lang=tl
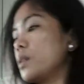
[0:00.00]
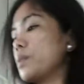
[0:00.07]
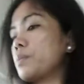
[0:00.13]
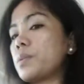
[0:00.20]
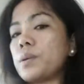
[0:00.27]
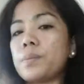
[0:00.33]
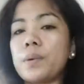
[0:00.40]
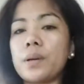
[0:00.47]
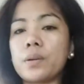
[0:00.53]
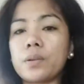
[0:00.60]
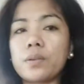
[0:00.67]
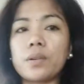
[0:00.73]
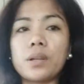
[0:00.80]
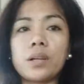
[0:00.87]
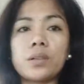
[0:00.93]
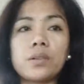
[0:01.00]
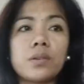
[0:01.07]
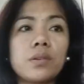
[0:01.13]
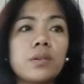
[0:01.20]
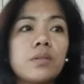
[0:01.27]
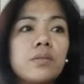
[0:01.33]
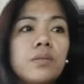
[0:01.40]
prepare ko na
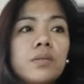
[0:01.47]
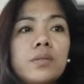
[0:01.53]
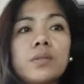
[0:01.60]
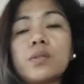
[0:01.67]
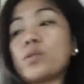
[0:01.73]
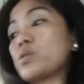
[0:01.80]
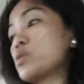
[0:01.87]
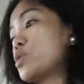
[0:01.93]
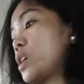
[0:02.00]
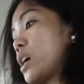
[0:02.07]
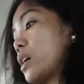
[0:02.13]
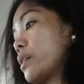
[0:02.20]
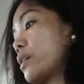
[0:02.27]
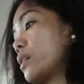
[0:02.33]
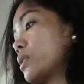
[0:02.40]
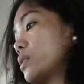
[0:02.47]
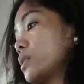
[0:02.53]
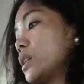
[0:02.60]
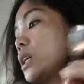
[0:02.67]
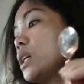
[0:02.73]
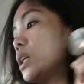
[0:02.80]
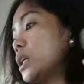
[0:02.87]
yung kutsara
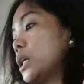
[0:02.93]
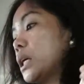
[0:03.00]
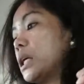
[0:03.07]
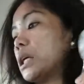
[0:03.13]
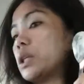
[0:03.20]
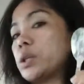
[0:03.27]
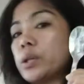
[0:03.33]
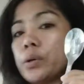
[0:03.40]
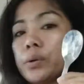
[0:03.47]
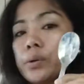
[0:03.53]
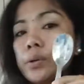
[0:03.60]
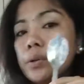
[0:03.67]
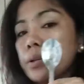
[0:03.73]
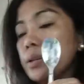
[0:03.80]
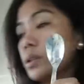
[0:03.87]
tinidor